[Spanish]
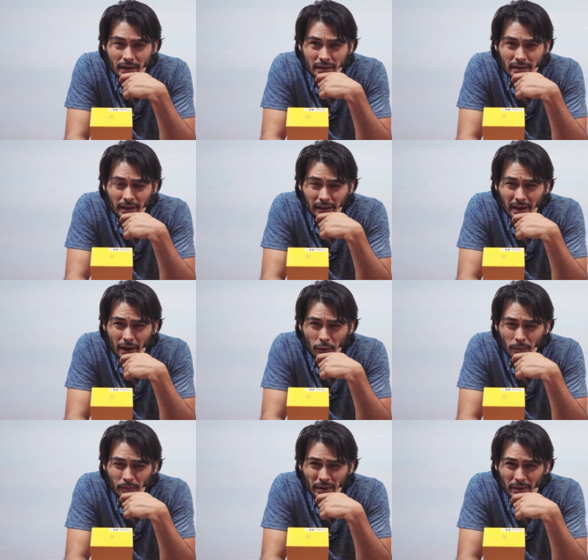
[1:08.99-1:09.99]

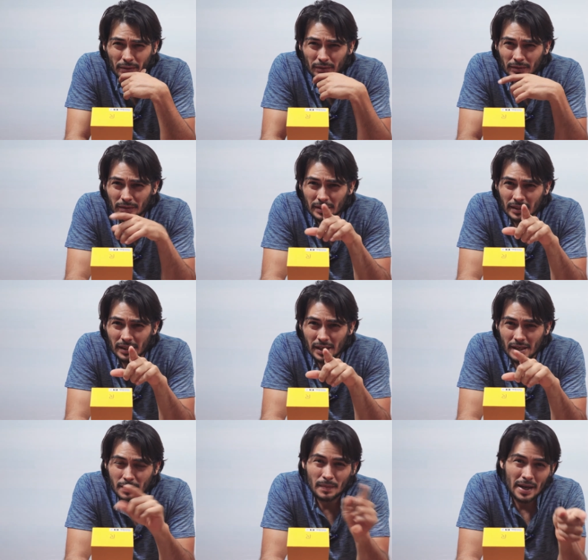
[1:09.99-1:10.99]
Snapdragon, pero
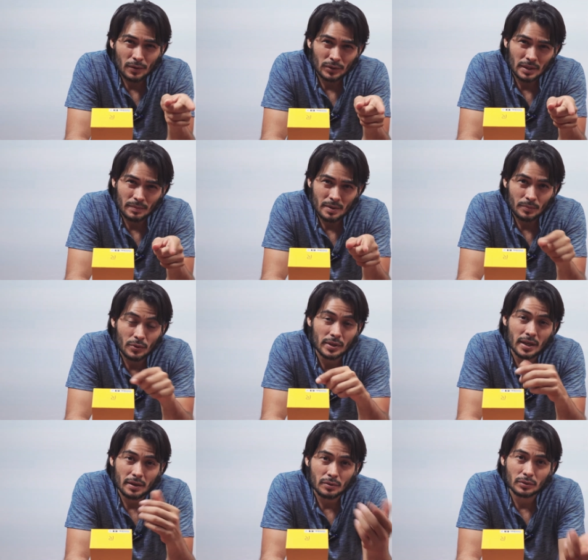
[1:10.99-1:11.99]
es malo también
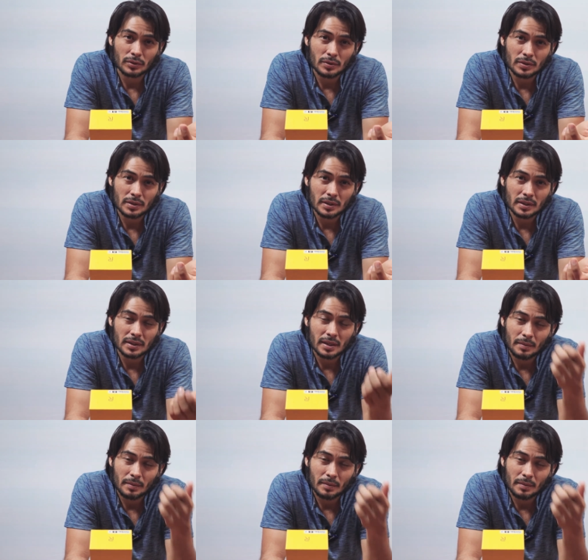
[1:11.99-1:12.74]
porque hay otros eh,